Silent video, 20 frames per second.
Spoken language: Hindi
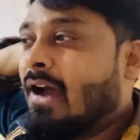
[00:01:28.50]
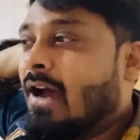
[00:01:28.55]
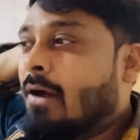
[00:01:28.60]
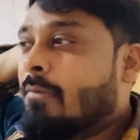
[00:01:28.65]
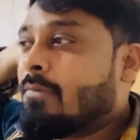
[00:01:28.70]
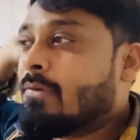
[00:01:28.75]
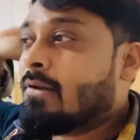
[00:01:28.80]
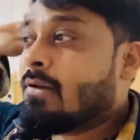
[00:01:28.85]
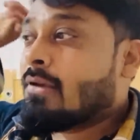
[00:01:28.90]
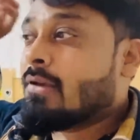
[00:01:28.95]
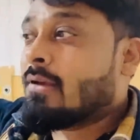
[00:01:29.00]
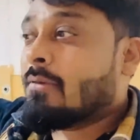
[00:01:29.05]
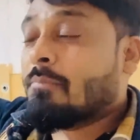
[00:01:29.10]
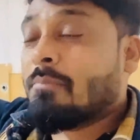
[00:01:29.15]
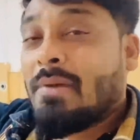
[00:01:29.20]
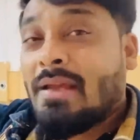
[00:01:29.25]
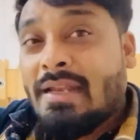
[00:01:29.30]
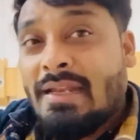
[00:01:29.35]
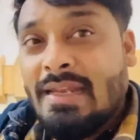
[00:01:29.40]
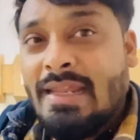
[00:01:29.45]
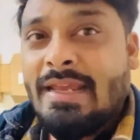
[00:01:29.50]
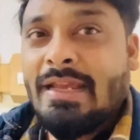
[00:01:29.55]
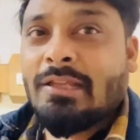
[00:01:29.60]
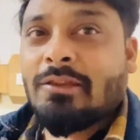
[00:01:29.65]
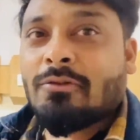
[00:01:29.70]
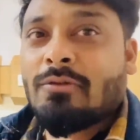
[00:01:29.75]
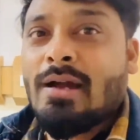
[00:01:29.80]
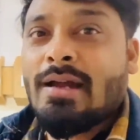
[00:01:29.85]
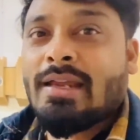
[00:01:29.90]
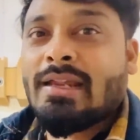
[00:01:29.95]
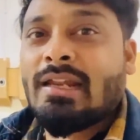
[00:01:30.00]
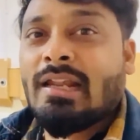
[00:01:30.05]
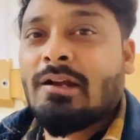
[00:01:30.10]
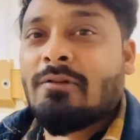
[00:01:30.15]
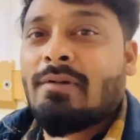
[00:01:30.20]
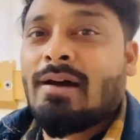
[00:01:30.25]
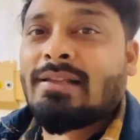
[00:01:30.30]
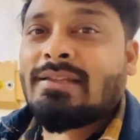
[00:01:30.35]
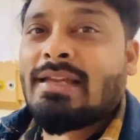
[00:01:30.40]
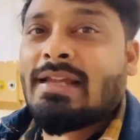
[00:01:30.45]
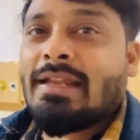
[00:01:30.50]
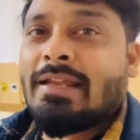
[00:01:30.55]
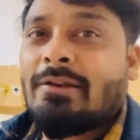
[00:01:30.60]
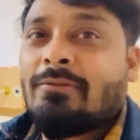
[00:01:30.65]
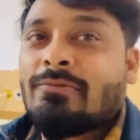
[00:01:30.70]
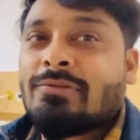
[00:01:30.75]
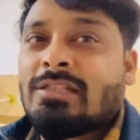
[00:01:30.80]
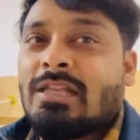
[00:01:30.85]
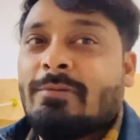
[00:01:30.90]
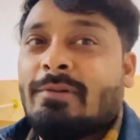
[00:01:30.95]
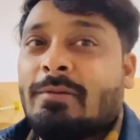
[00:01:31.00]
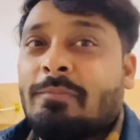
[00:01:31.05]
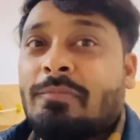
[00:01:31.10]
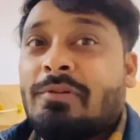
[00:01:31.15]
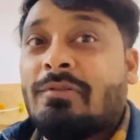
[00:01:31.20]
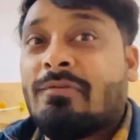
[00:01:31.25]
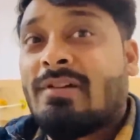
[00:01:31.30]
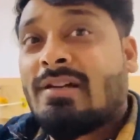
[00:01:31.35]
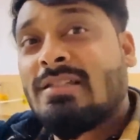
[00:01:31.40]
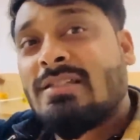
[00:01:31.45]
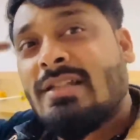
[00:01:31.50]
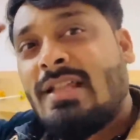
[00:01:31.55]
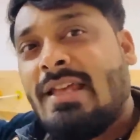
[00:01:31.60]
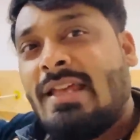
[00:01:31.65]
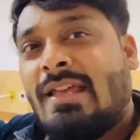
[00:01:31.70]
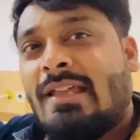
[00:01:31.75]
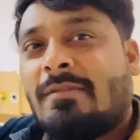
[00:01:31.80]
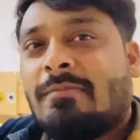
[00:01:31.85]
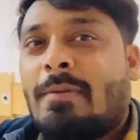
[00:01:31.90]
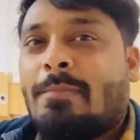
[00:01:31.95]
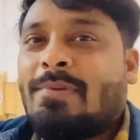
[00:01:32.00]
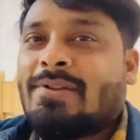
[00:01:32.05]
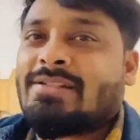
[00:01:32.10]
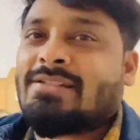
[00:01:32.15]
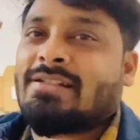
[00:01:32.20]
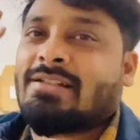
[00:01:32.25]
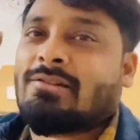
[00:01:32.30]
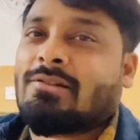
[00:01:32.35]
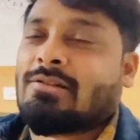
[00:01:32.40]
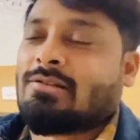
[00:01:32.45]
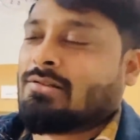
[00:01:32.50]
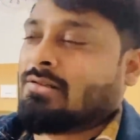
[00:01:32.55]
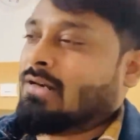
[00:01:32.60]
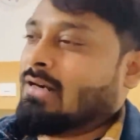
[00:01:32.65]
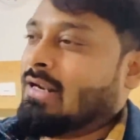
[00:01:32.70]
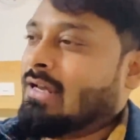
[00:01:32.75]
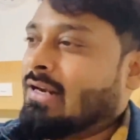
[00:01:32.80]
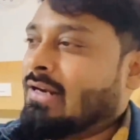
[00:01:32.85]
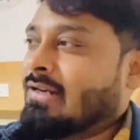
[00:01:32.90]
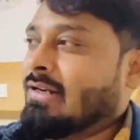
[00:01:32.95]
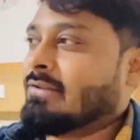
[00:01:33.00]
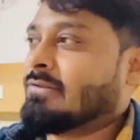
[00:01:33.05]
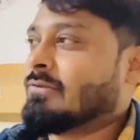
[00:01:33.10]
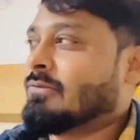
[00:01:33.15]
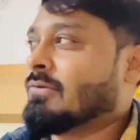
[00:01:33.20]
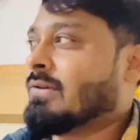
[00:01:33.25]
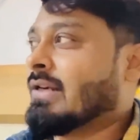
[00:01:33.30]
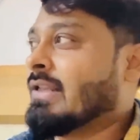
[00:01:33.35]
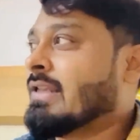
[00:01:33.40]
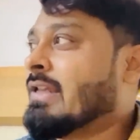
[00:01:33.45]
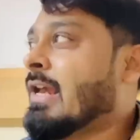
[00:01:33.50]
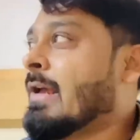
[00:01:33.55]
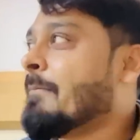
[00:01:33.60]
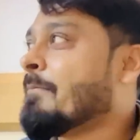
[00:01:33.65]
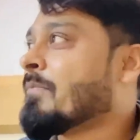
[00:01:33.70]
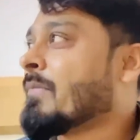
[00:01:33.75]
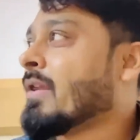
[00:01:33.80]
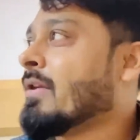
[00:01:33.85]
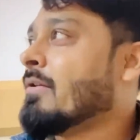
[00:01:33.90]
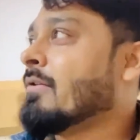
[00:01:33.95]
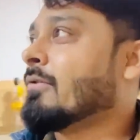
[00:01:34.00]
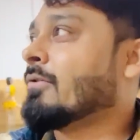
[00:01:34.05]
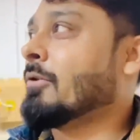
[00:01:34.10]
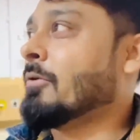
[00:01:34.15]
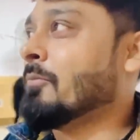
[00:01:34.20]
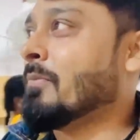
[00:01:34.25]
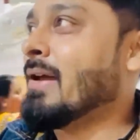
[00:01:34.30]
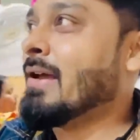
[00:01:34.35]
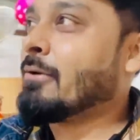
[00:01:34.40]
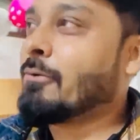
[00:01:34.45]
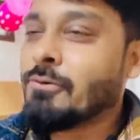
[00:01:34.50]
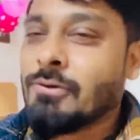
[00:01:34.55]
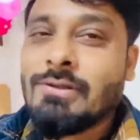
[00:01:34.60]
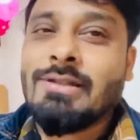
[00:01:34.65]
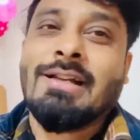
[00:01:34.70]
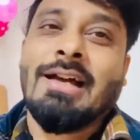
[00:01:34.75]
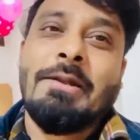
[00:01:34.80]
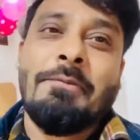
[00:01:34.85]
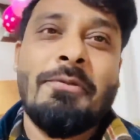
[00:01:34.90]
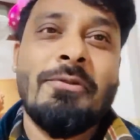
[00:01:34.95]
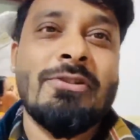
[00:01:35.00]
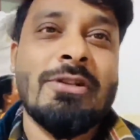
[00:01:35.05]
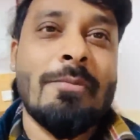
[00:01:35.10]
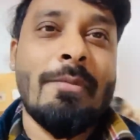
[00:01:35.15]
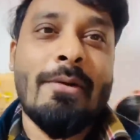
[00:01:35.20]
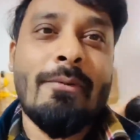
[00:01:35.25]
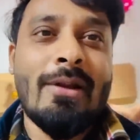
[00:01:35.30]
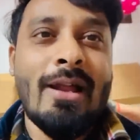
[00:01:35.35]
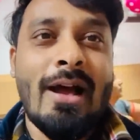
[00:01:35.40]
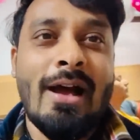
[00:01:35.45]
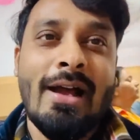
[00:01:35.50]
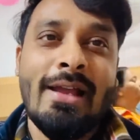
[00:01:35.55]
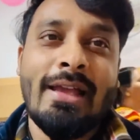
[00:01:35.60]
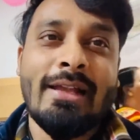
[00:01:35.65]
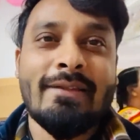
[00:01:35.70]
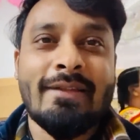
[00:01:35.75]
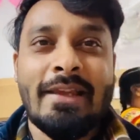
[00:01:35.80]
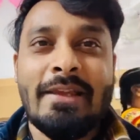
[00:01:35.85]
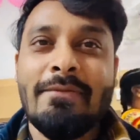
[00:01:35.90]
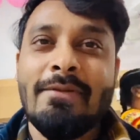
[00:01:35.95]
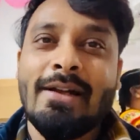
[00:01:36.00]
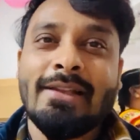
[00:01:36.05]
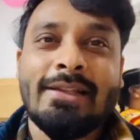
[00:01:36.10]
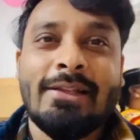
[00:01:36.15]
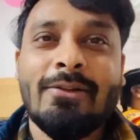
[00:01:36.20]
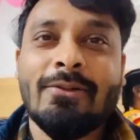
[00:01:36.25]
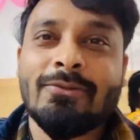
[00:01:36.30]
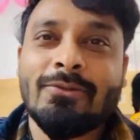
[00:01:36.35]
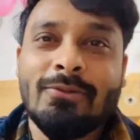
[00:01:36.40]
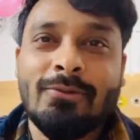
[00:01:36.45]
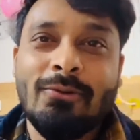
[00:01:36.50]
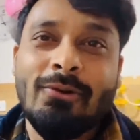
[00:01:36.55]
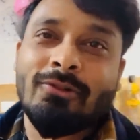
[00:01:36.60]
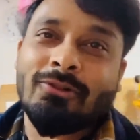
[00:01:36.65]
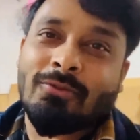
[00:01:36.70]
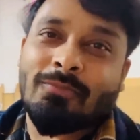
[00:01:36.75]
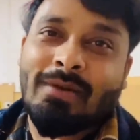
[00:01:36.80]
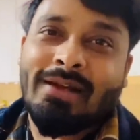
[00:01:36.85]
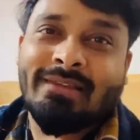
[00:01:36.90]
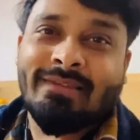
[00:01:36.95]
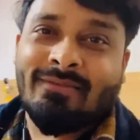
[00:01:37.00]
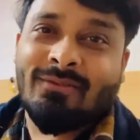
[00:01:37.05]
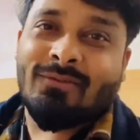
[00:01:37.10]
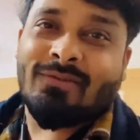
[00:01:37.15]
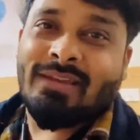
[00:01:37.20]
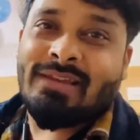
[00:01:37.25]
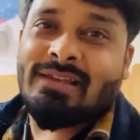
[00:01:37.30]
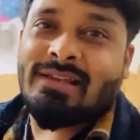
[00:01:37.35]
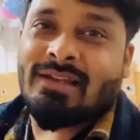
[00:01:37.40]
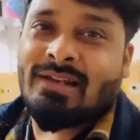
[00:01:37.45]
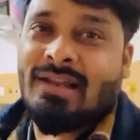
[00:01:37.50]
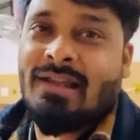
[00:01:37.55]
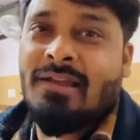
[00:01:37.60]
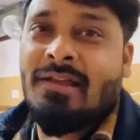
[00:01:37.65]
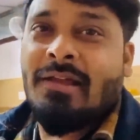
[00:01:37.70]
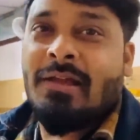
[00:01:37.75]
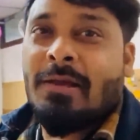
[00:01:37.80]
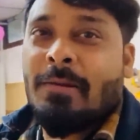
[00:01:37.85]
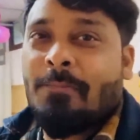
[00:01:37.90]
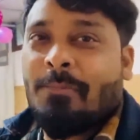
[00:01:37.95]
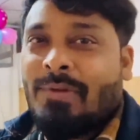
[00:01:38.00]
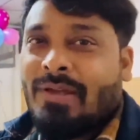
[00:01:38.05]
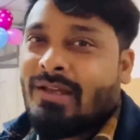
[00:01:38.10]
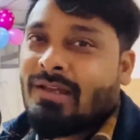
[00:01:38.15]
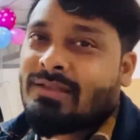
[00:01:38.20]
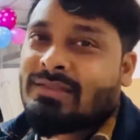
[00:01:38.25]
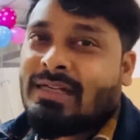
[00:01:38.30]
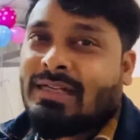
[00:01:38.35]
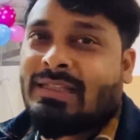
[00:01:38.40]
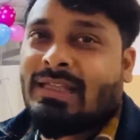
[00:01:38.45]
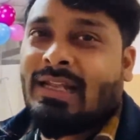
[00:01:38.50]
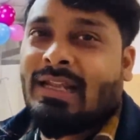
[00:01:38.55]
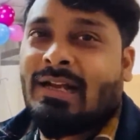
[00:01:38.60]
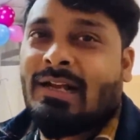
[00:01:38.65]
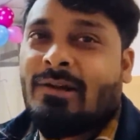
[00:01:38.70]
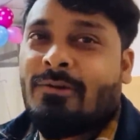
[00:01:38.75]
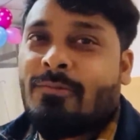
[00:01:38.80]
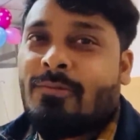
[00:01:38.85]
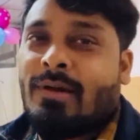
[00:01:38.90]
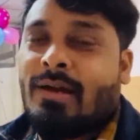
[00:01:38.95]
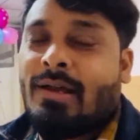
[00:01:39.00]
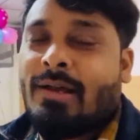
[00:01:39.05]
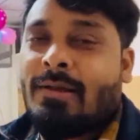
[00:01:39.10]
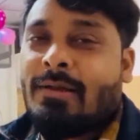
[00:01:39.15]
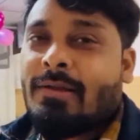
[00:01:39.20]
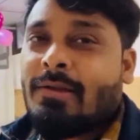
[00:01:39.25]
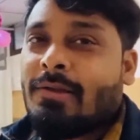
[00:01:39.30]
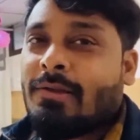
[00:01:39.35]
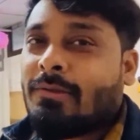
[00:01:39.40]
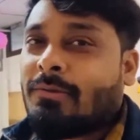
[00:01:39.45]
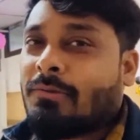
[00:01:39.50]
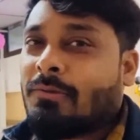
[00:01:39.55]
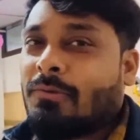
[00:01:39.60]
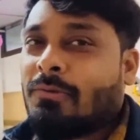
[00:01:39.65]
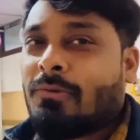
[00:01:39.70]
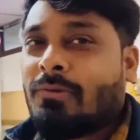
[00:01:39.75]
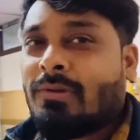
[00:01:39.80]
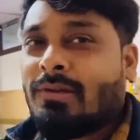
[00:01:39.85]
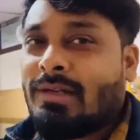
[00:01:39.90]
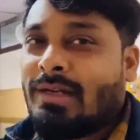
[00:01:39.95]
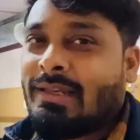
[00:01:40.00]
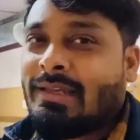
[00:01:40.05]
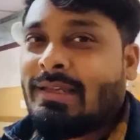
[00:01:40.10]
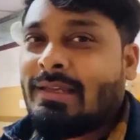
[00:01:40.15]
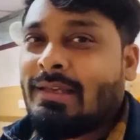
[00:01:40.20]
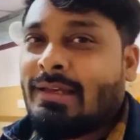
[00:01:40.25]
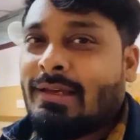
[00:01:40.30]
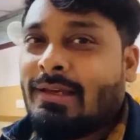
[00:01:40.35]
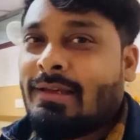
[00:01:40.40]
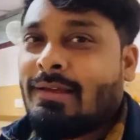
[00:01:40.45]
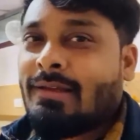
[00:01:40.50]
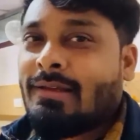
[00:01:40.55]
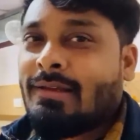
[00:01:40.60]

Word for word: अब मैं ले तो आके लगवा दिया लेकिन उसके बाद व्यूवर्स ने ही इसमें प्रश्न खड़ा करना शुरू कर दिया तो मैं खुद कन्फ्यूज मैं बोला हाँ यार सही बात है लोग तो लोग तो बात तो सही कर रहे हैं पिंक ज्यादा लगा हुआ है तो लड़की है